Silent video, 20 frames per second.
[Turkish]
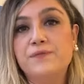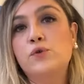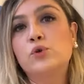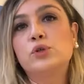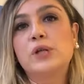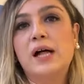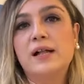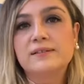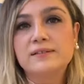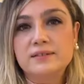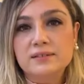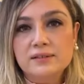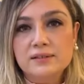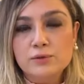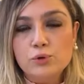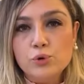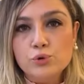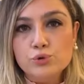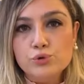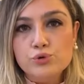
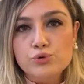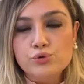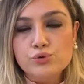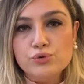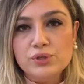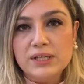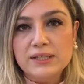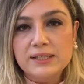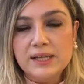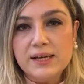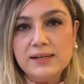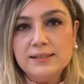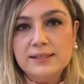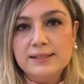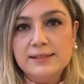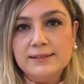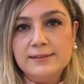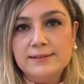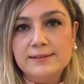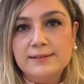F-16 konusunda da
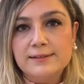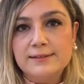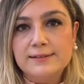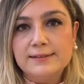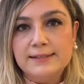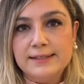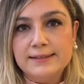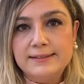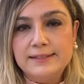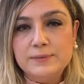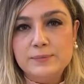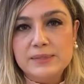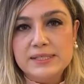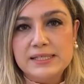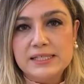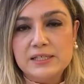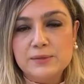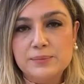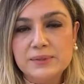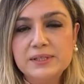e,
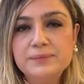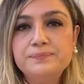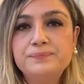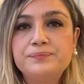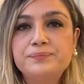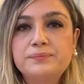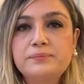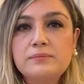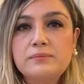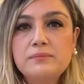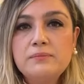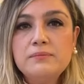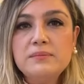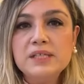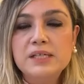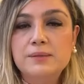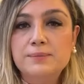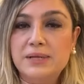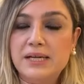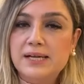dediğimiz gibi
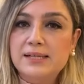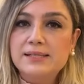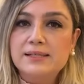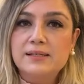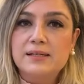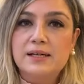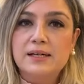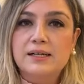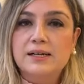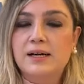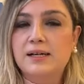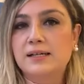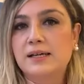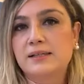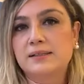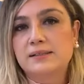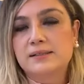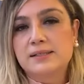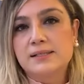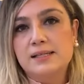Beyaz Saray
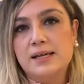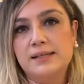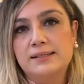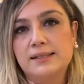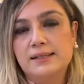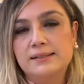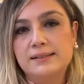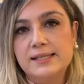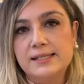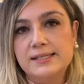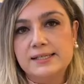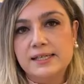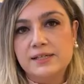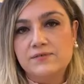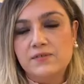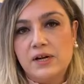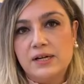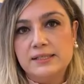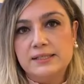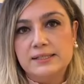kaynakları zaten
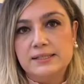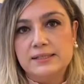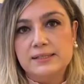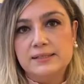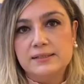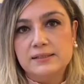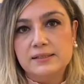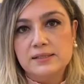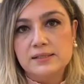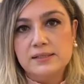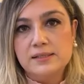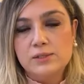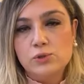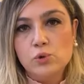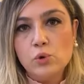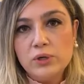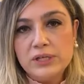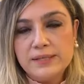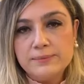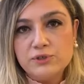destek verdiklerini
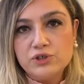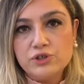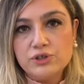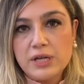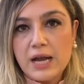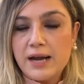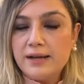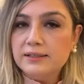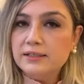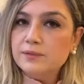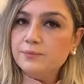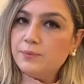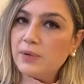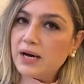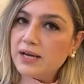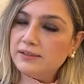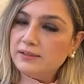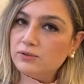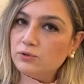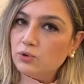söylemişlerdi.
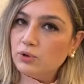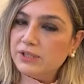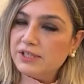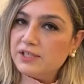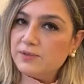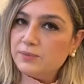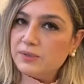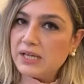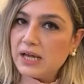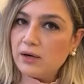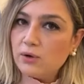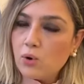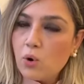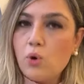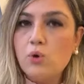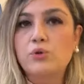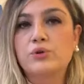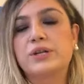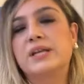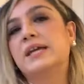Biden yönetiminden
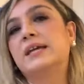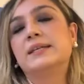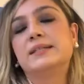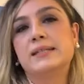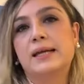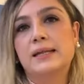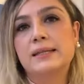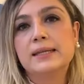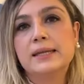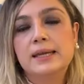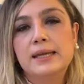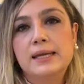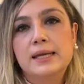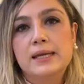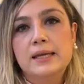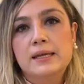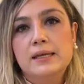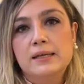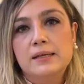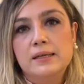kongreye giden
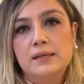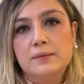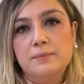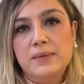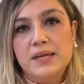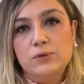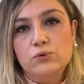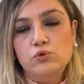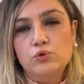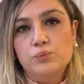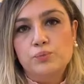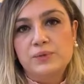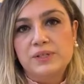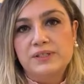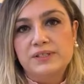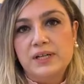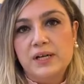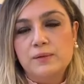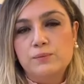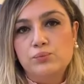e,
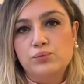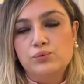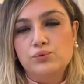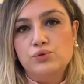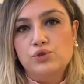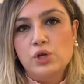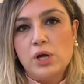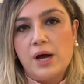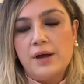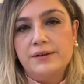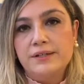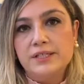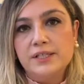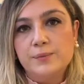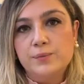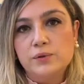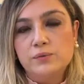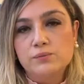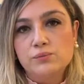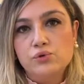mektupla da bu çağrı
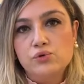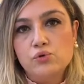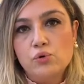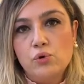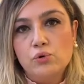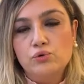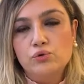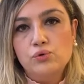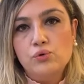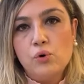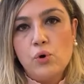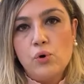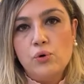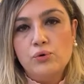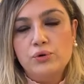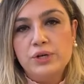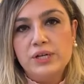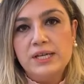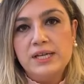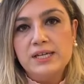yapılmış oldu
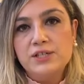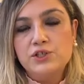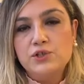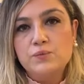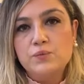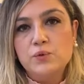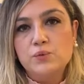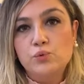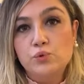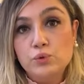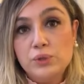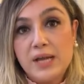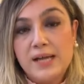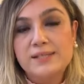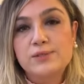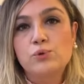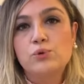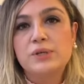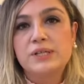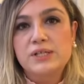kongreye. Şimdi
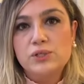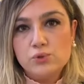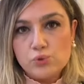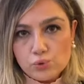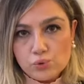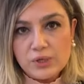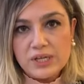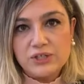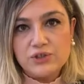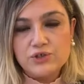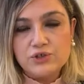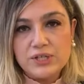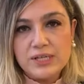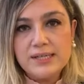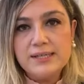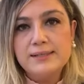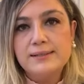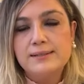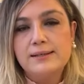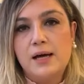bundan sonraki
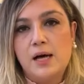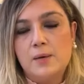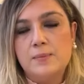süreçte